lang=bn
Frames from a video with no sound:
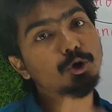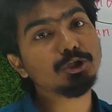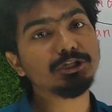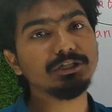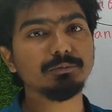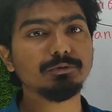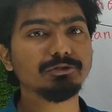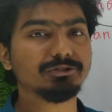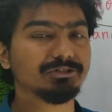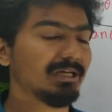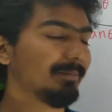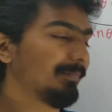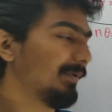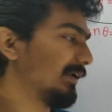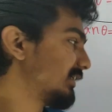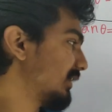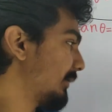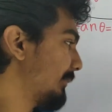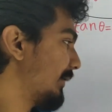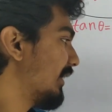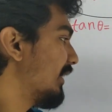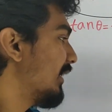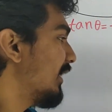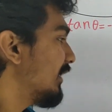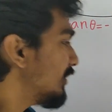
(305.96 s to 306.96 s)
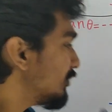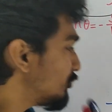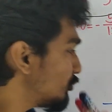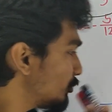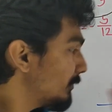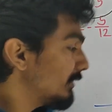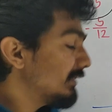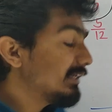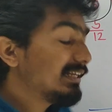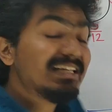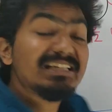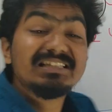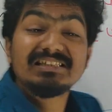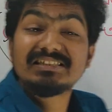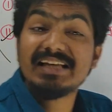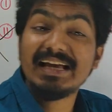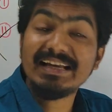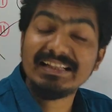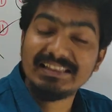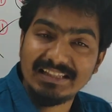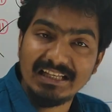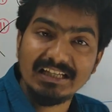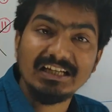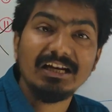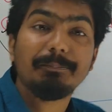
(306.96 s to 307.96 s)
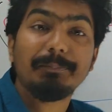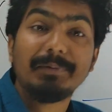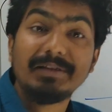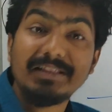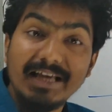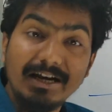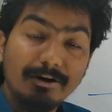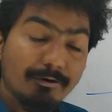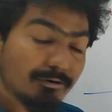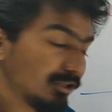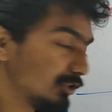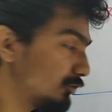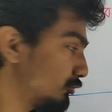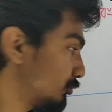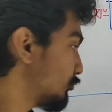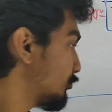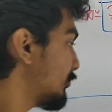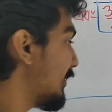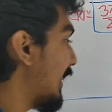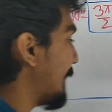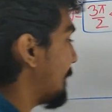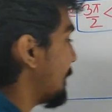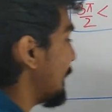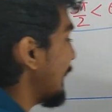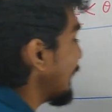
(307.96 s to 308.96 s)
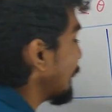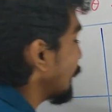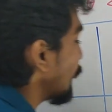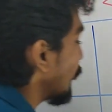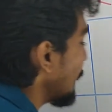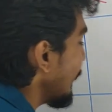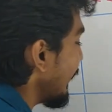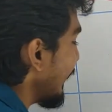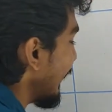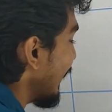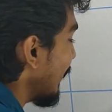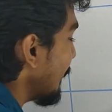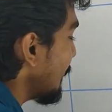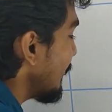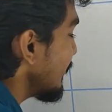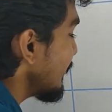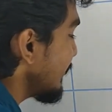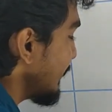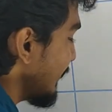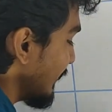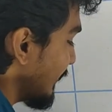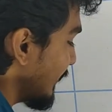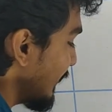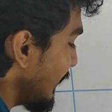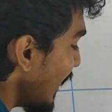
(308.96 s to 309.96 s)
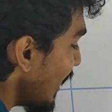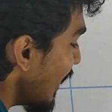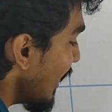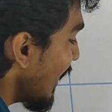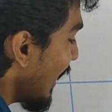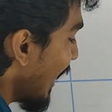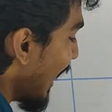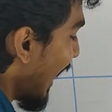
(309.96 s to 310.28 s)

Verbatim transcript: অতিভুজটা পেয়ে যাবে তো তুমি নিজ দায়িত্বে এটা পিথাগরাসের সূত্রে অ্যাপ্লাই করবে এ বি সি দিয়ে